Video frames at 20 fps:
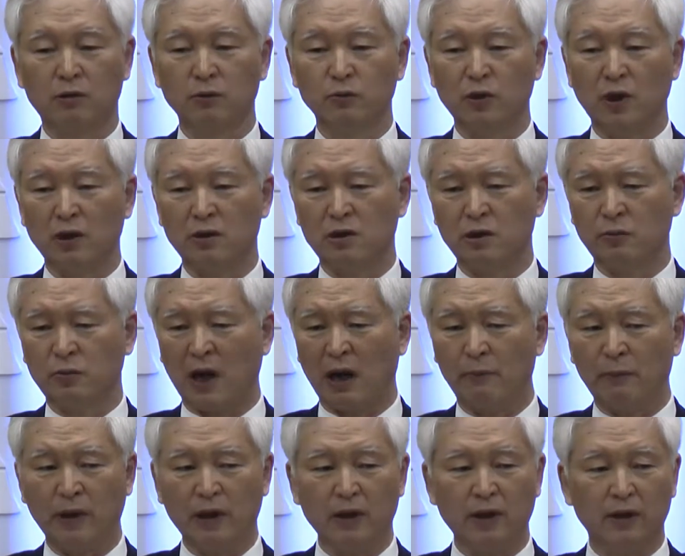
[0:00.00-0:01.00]
그럼 나 집 다
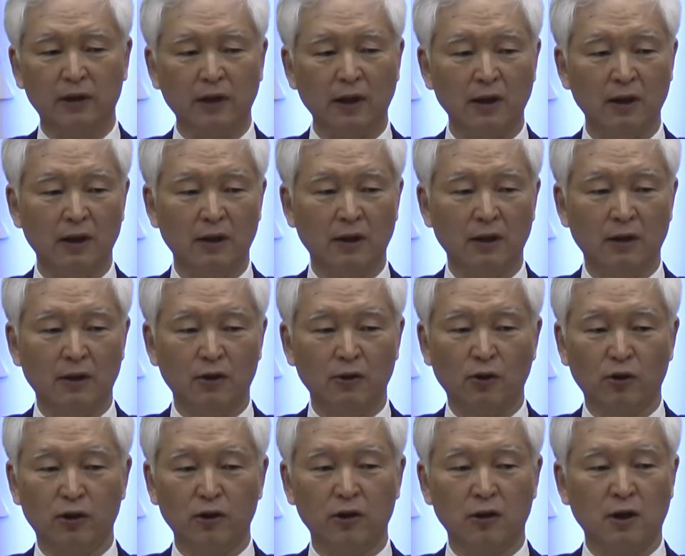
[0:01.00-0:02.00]
팔아야 돼?
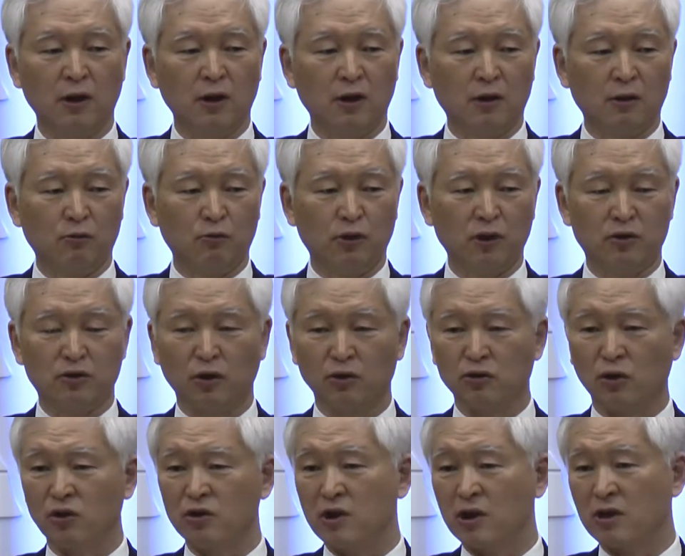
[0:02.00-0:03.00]
여기 우리 저
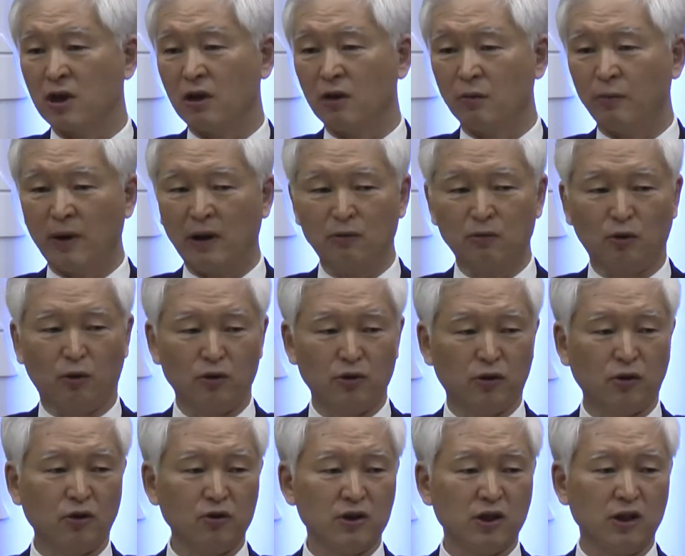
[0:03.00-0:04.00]
전자 사업하는 어느
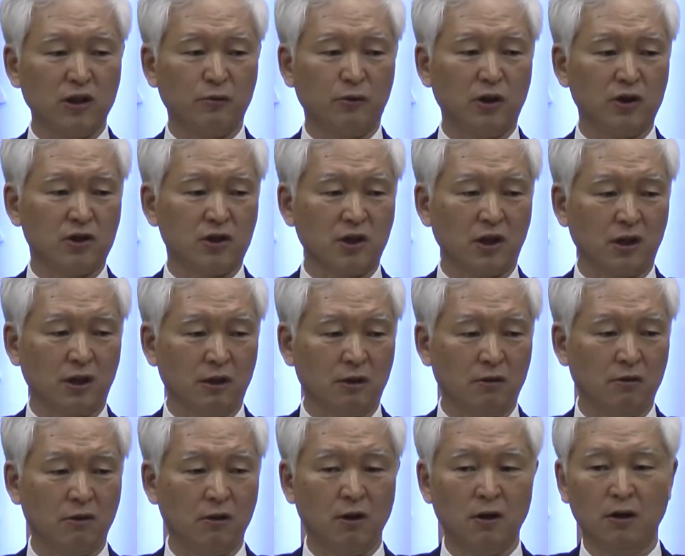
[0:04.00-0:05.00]
형제님 계시잖아요.
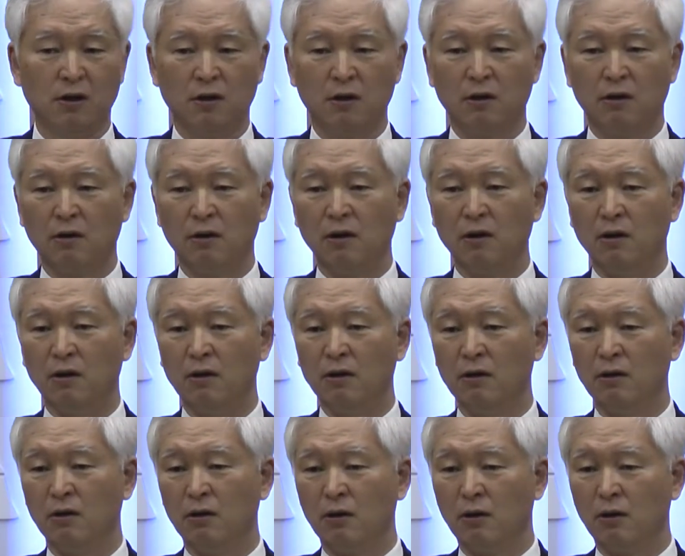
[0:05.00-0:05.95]
네. 예.